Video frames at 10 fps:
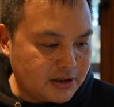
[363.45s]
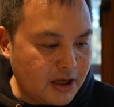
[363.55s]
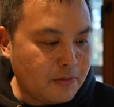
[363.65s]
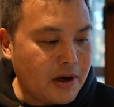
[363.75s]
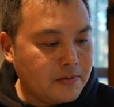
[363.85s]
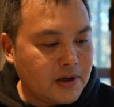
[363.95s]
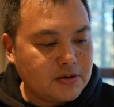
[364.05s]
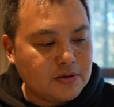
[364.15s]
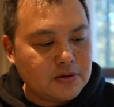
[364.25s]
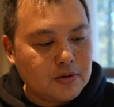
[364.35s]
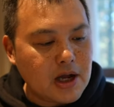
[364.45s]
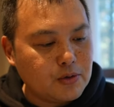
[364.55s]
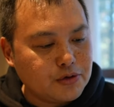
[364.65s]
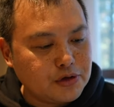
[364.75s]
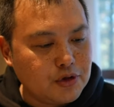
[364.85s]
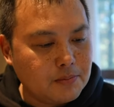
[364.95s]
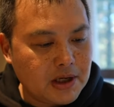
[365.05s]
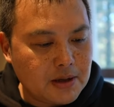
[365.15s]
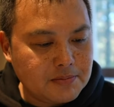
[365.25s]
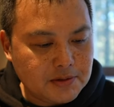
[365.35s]
で、Wi-Fi 速度が
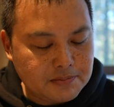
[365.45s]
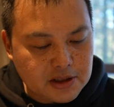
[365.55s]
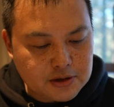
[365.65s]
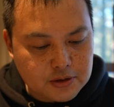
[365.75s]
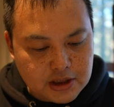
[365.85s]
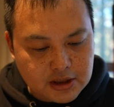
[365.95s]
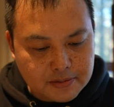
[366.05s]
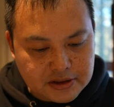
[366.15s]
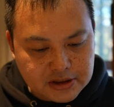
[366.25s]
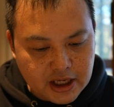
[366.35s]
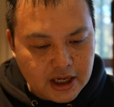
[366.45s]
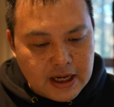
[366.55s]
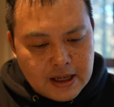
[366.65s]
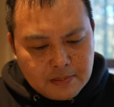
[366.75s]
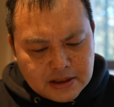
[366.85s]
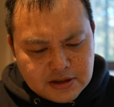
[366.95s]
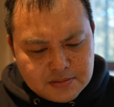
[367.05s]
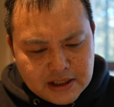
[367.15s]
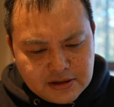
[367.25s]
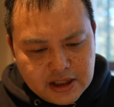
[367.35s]
54Mbps となってまして、まあ、ず
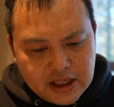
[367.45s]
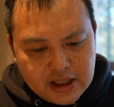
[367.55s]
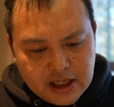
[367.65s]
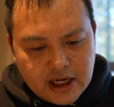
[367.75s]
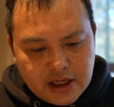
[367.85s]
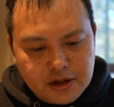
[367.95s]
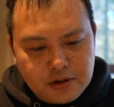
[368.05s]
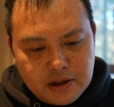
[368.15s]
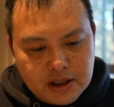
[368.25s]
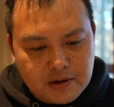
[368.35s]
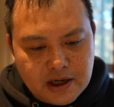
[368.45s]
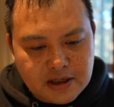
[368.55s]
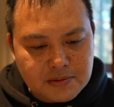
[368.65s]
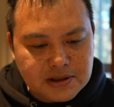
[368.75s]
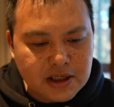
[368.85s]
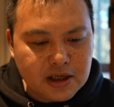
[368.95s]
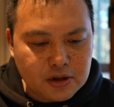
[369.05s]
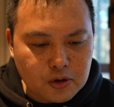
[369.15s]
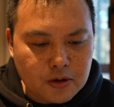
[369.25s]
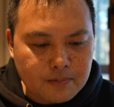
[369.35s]
ば抜けてね、速いっていうわけではありませんけ
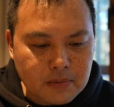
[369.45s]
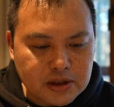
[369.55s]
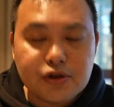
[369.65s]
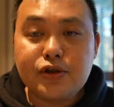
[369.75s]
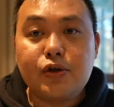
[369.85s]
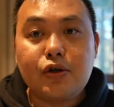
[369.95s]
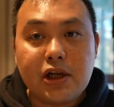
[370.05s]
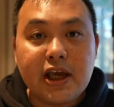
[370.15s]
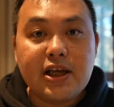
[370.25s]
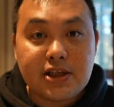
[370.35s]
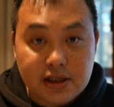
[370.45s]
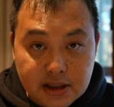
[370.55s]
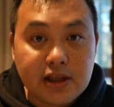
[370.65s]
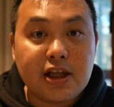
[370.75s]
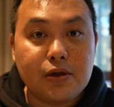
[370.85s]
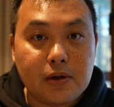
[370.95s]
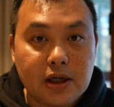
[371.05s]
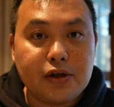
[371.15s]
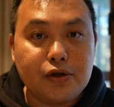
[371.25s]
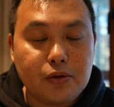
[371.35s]
ど、まあ、通常のね、検索だったりと
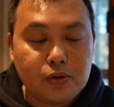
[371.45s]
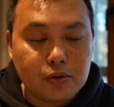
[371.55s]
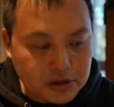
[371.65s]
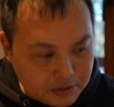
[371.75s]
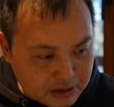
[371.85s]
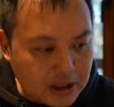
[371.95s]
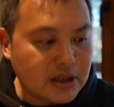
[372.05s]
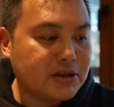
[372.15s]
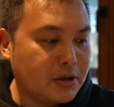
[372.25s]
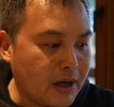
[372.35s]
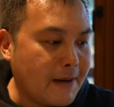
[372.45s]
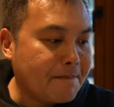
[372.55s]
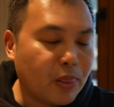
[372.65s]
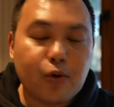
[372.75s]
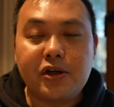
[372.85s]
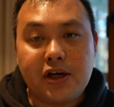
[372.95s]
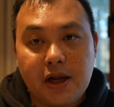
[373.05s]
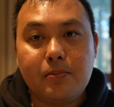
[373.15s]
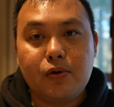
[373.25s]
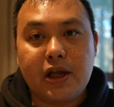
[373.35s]
かっていうことに関しては、特に
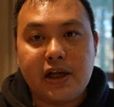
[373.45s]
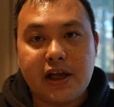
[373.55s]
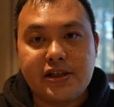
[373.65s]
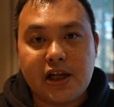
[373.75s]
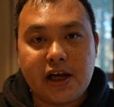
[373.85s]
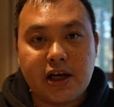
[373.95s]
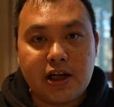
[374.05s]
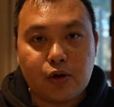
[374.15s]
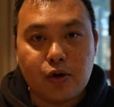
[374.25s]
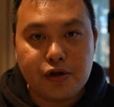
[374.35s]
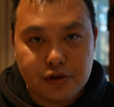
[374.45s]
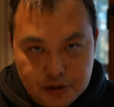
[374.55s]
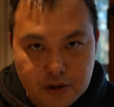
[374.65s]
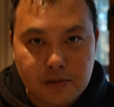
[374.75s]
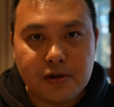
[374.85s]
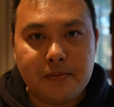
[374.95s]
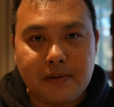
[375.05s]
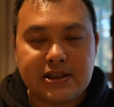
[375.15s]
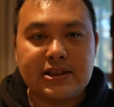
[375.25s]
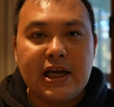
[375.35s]
ね、問題ないんじゃないかなというふうに思い
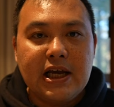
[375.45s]
ます。